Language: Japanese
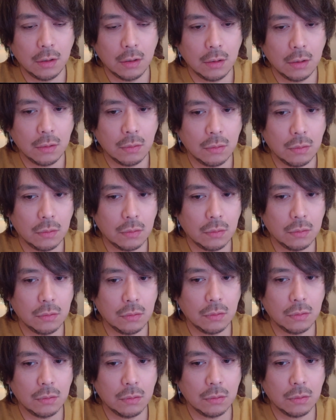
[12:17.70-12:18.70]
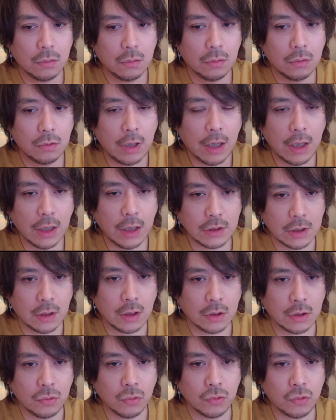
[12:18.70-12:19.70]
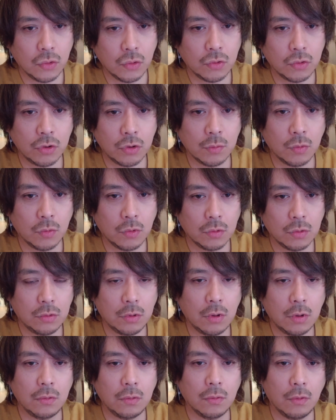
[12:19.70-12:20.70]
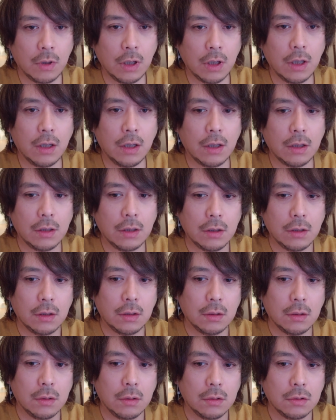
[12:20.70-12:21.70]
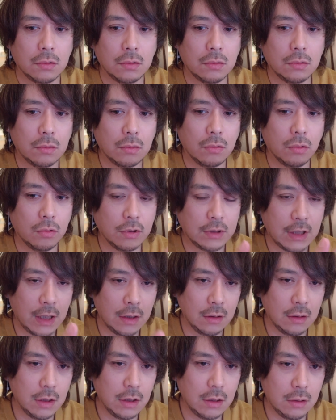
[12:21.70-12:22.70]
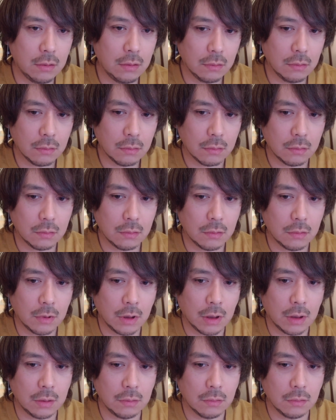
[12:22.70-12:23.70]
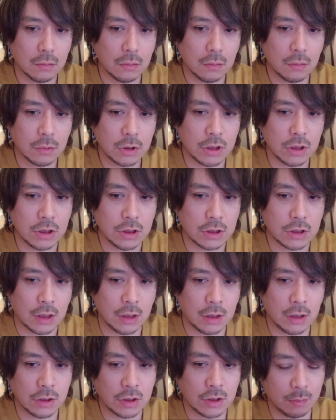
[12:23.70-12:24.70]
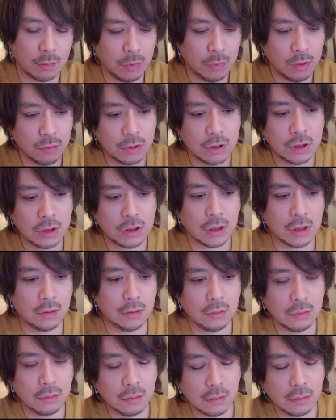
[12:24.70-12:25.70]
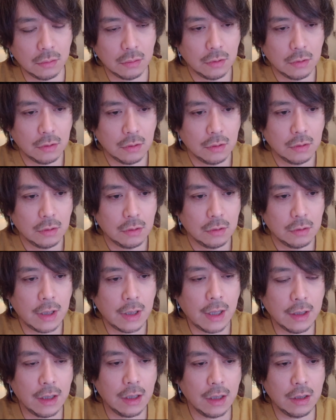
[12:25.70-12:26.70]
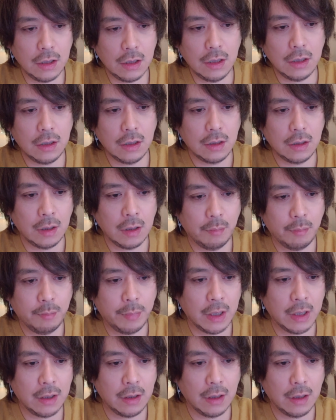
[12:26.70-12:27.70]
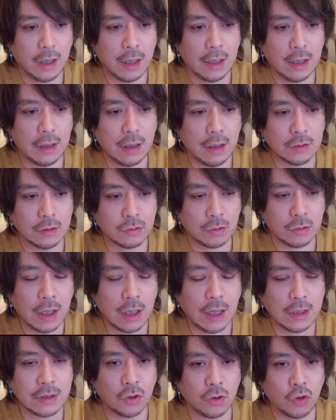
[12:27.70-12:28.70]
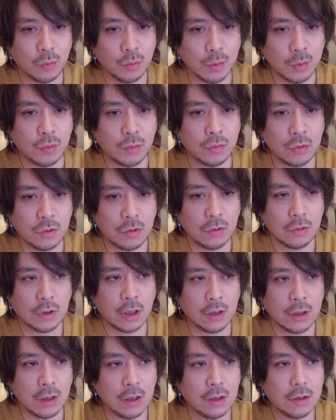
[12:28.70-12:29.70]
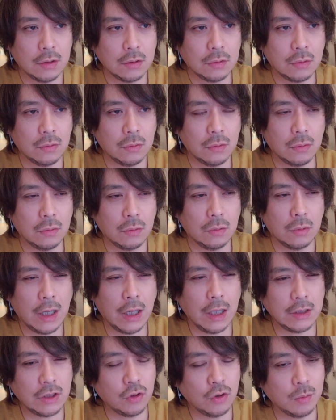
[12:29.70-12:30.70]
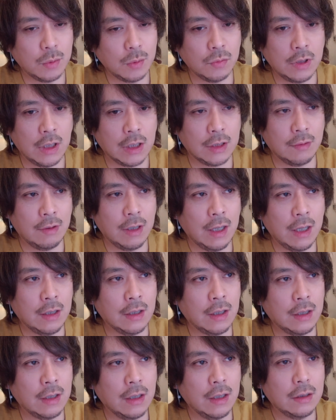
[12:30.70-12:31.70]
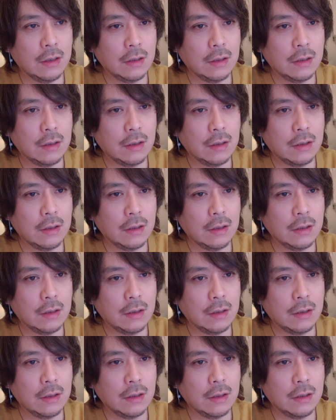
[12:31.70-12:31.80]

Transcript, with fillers: このこの赤ちゃんが象徴するものっていうのがそのこの3人のあの銀ちゃん花ちゃんみゆきちゃんの中にやっぱりその赤ちゃんの部分っていうかなその赤ちゃんの部分って言い方は変だな